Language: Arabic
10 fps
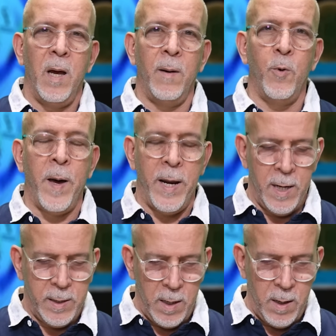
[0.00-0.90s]

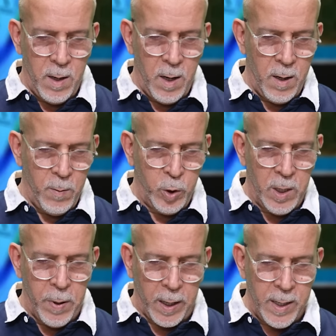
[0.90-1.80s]
للمباريات
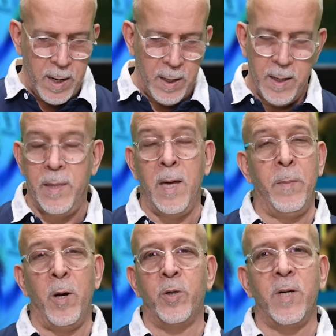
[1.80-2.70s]
المتبقية
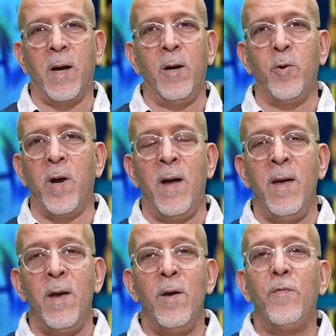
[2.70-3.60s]
الكثير من عشاق الكرة
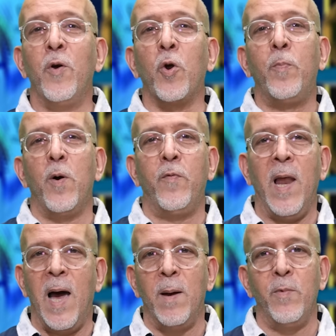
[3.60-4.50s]
في أوروبا وفي
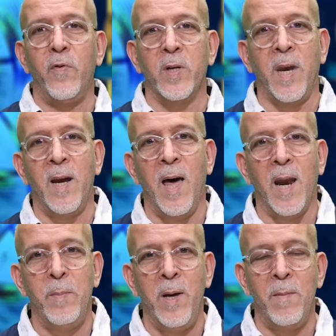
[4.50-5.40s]
العالم وفي وطننا
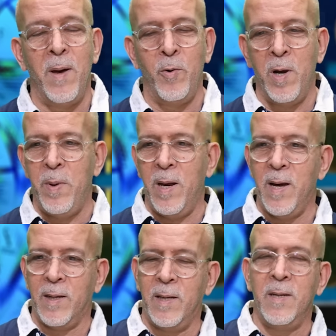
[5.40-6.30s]
العربي يأملون بأن
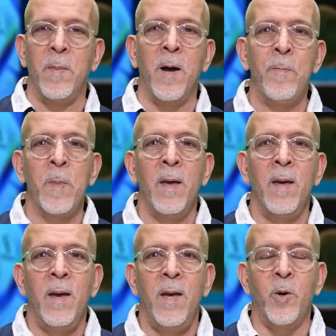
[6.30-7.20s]
يختتم
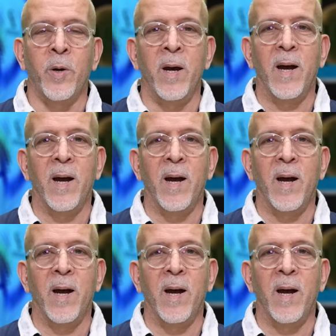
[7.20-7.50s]
يورجن